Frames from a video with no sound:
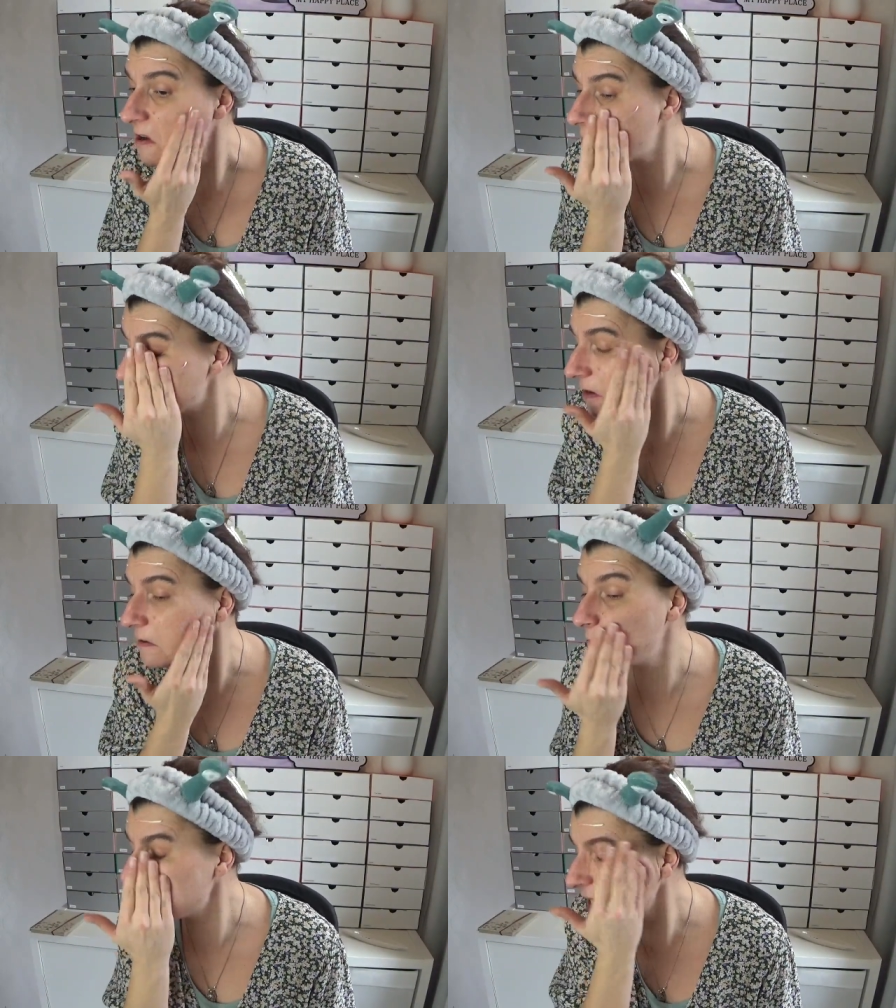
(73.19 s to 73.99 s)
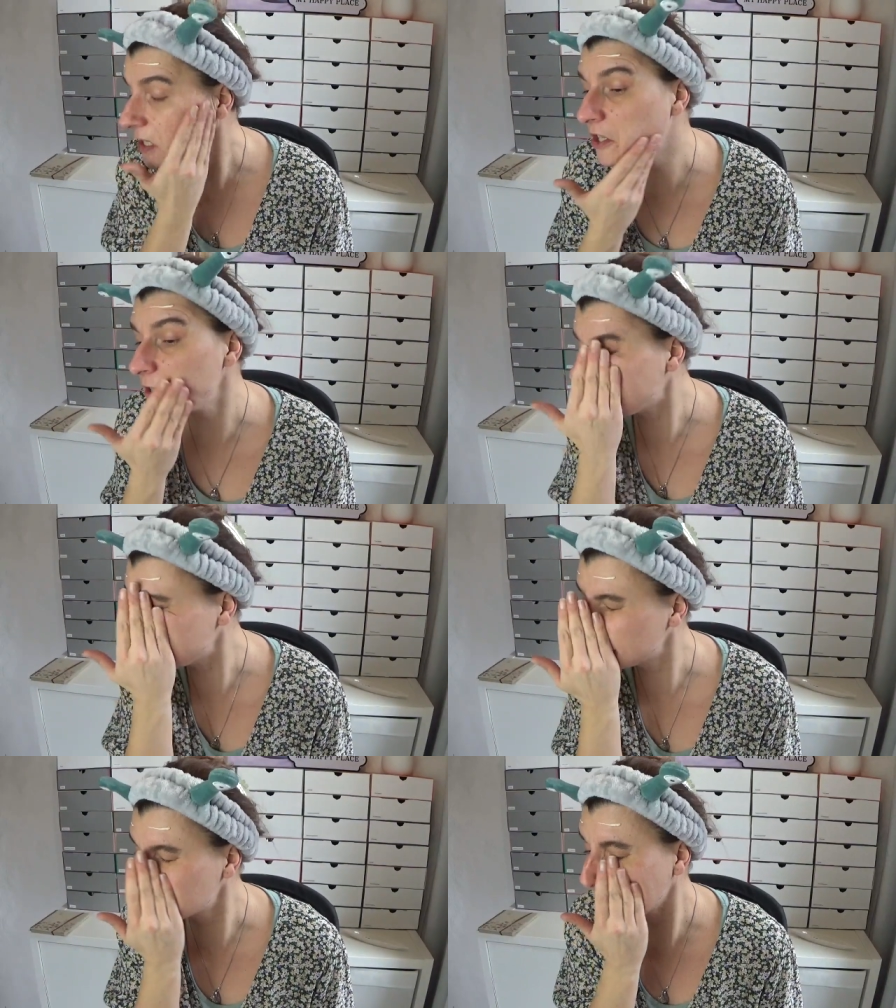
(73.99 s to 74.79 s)
Utopisch.
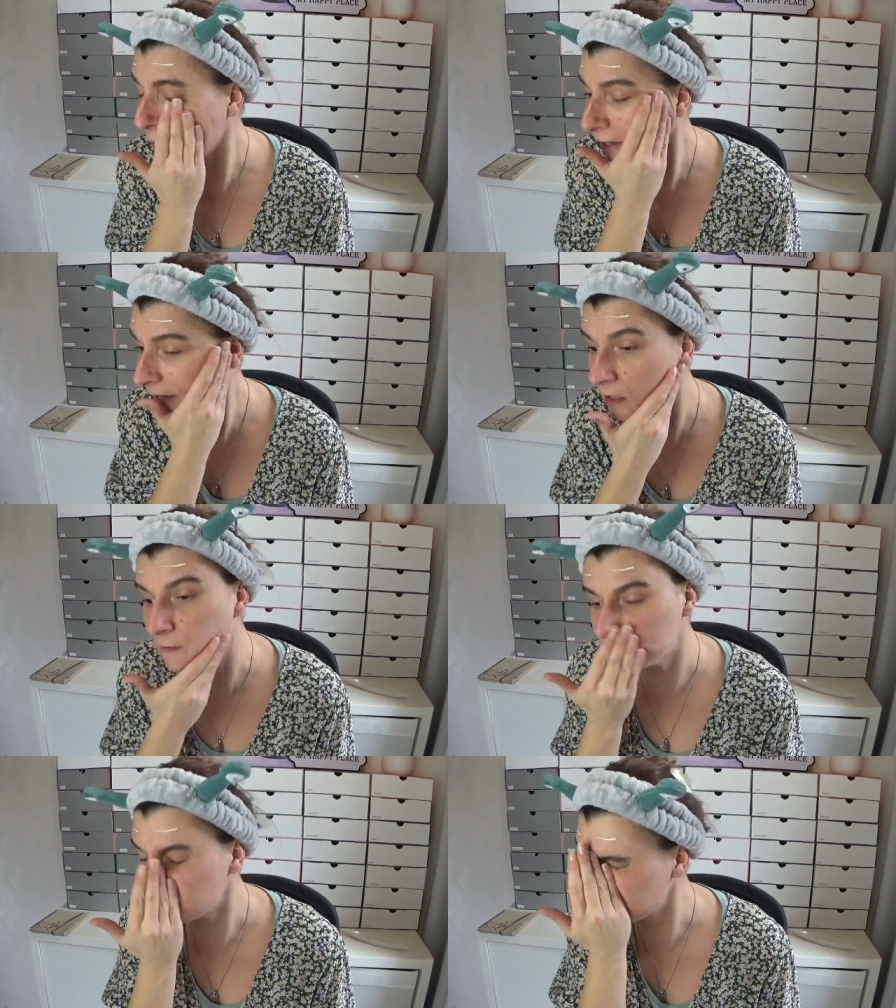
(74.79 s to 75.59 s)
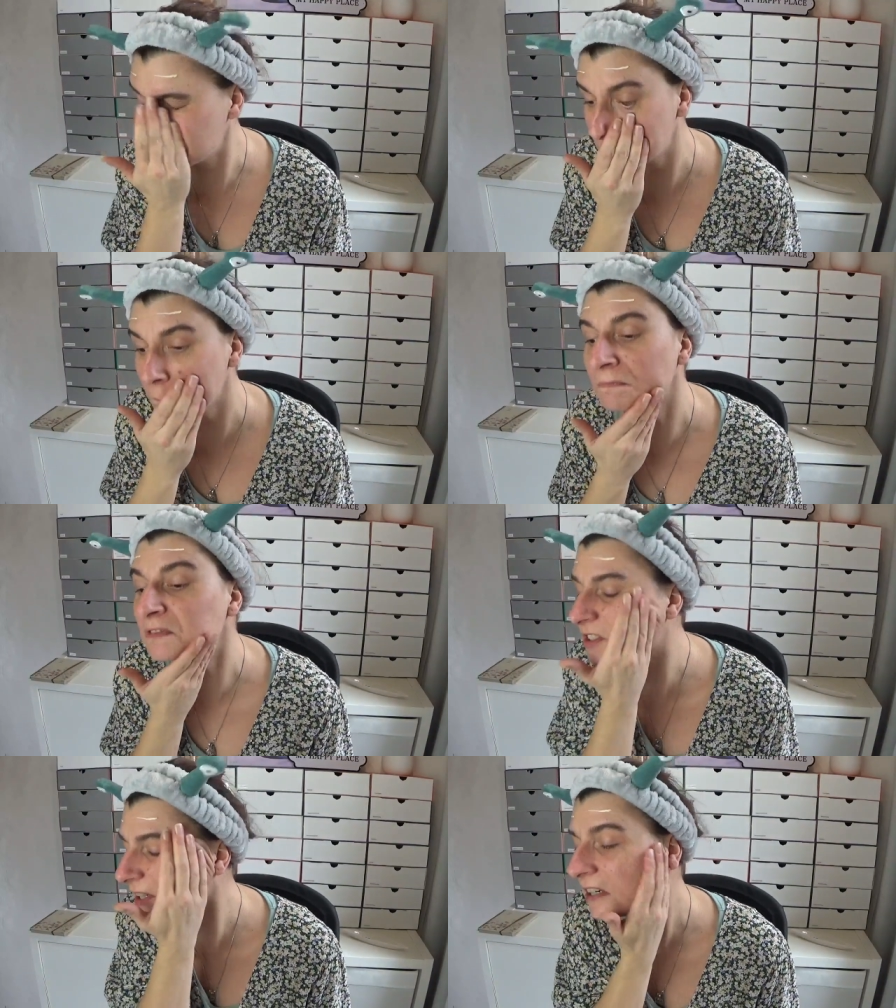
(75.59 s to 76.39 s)
Teuer.
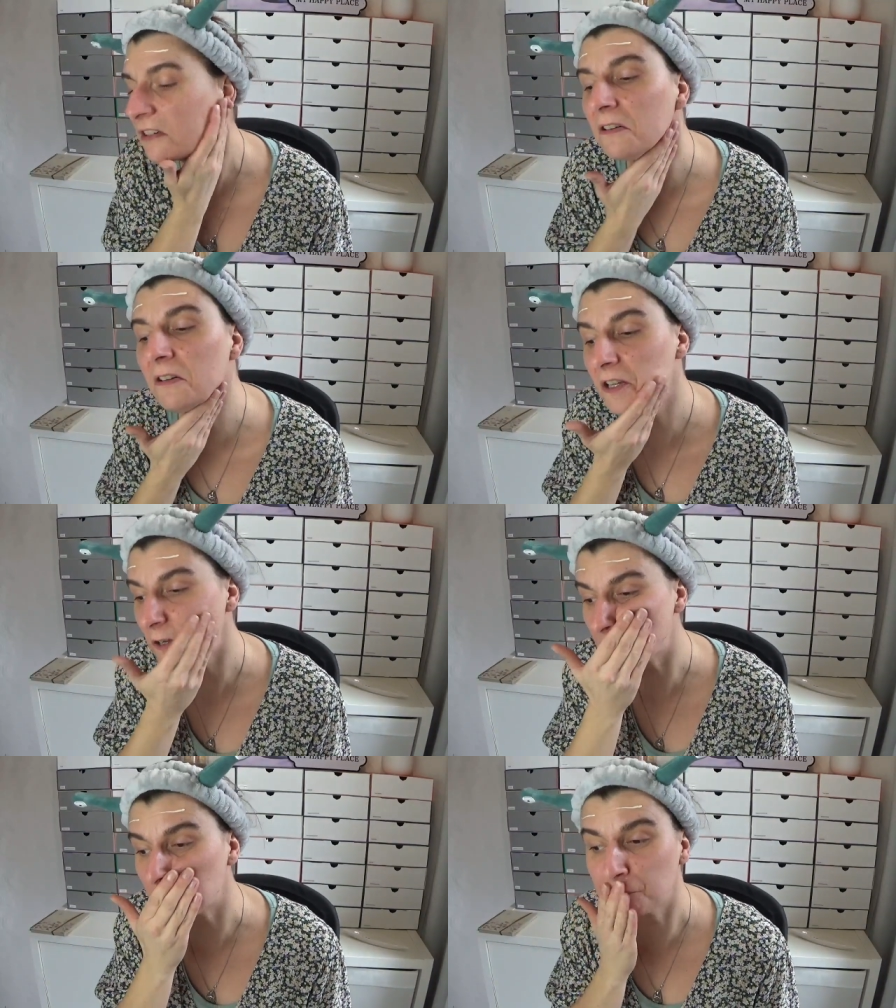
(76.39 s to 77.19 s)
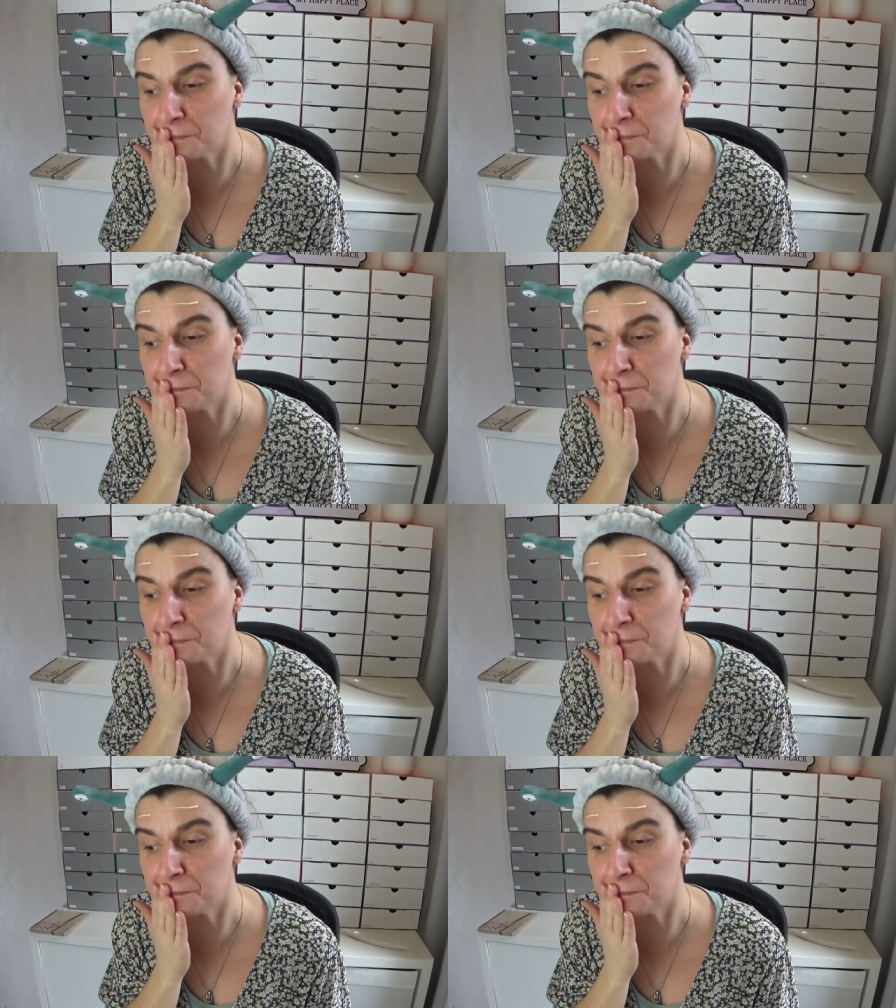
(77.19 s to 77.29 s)
Sehr teuer.